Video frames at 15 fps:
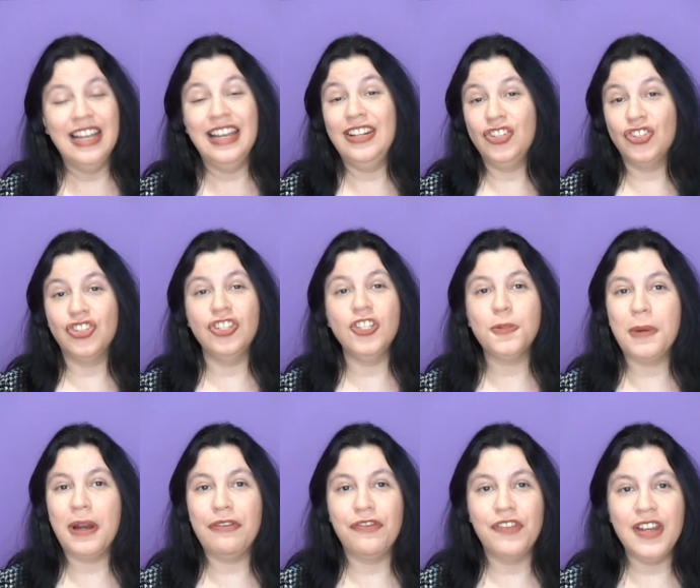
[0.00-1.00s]
Ele diz
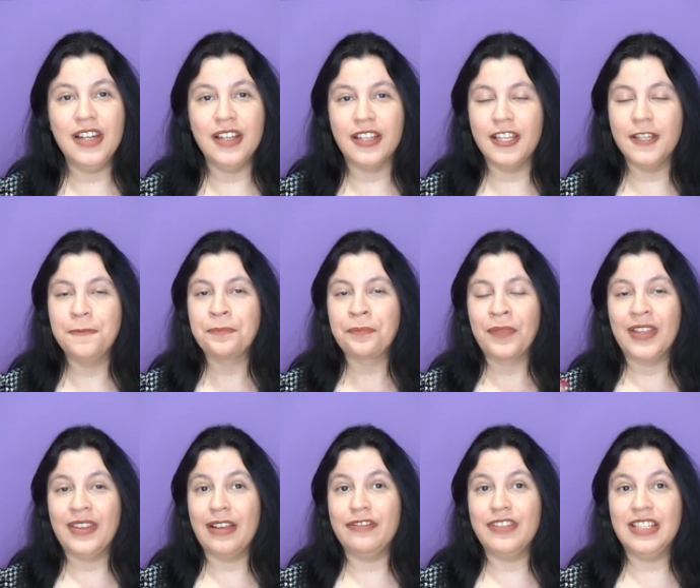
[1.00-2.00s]
para a filha que,
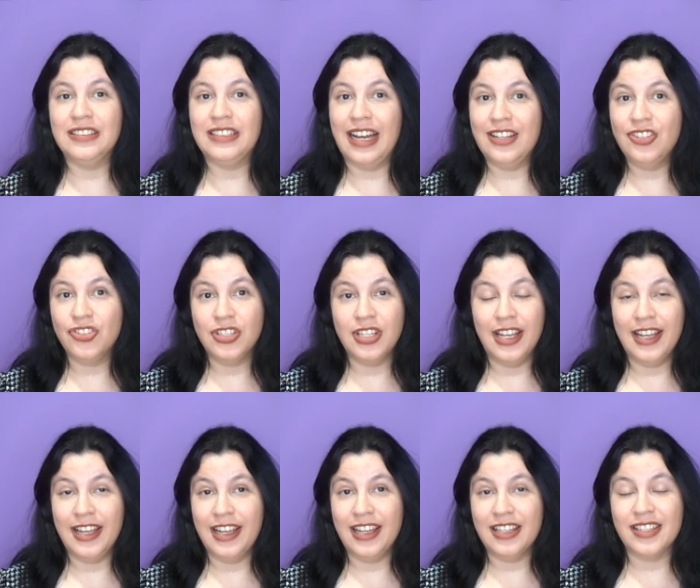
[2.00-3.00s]
na verdade,
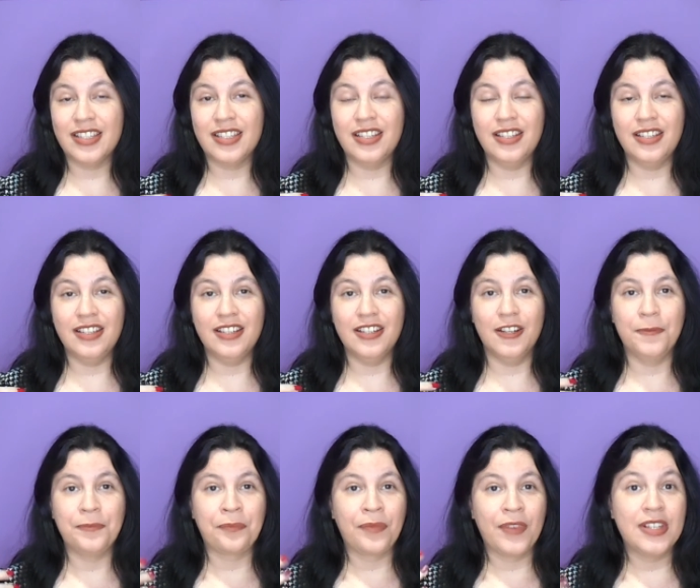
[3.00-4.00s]
é, se
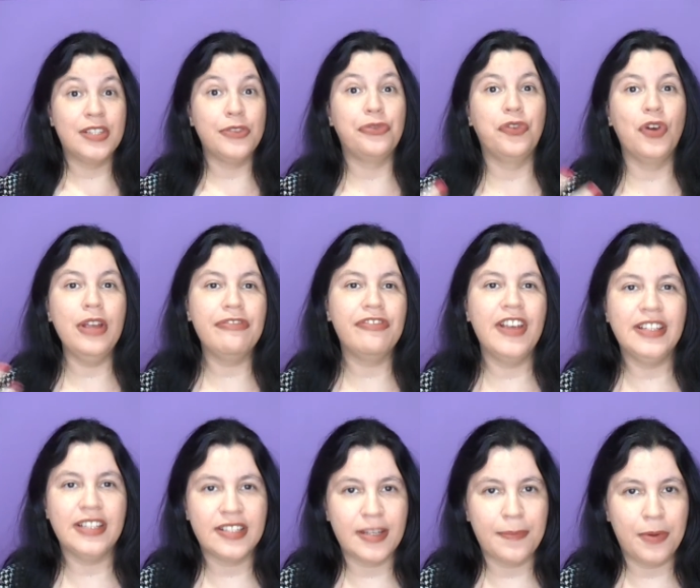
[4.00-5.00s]
se foi
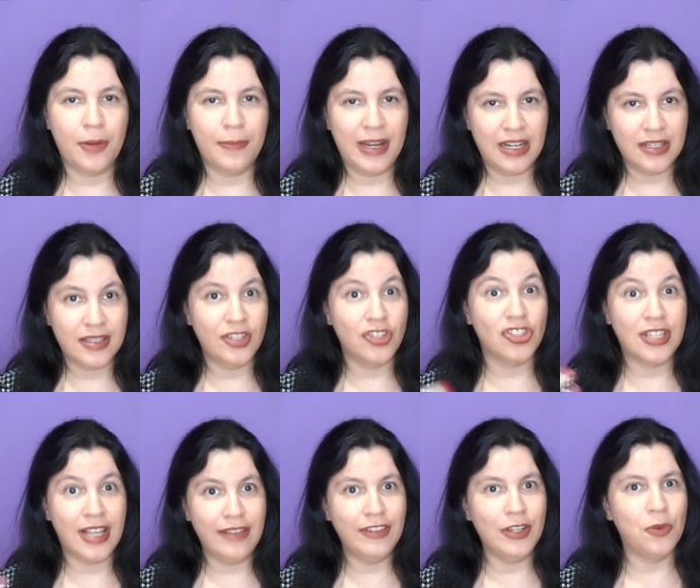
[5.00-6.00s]
feita essa promessa, eles
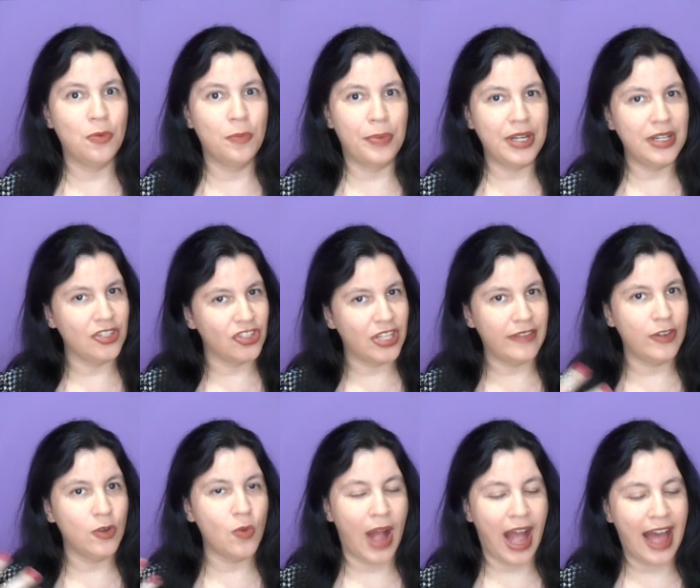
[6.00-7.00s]
devem cumpri-la, eles
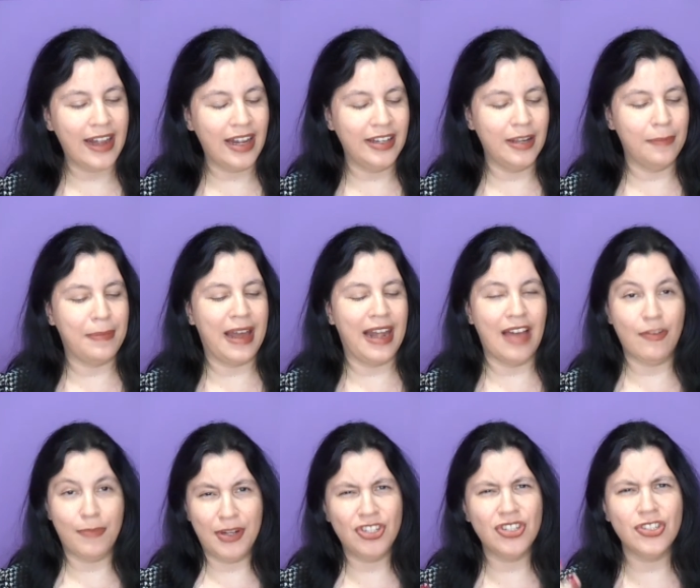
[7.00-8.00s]
devem honrar ali a
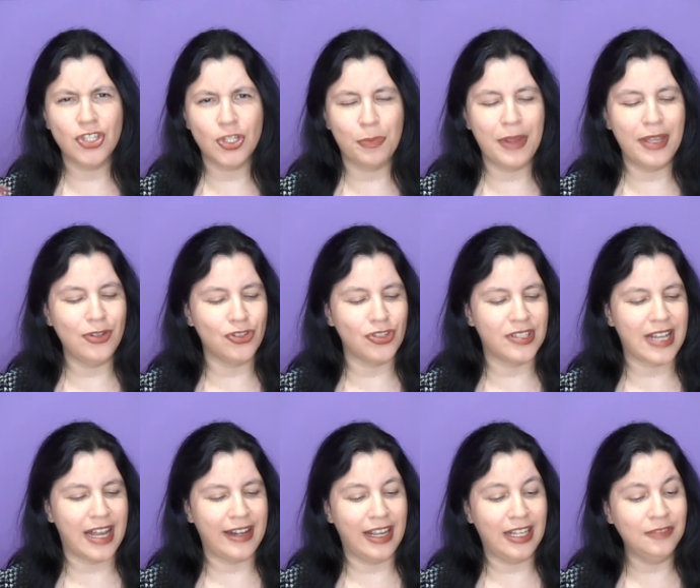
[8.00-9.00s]
palavra, para desespero de
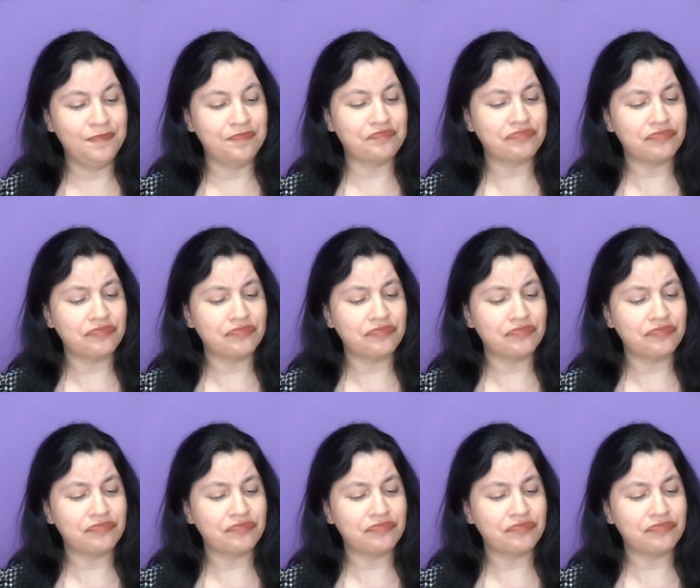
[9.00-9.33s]
Sanem.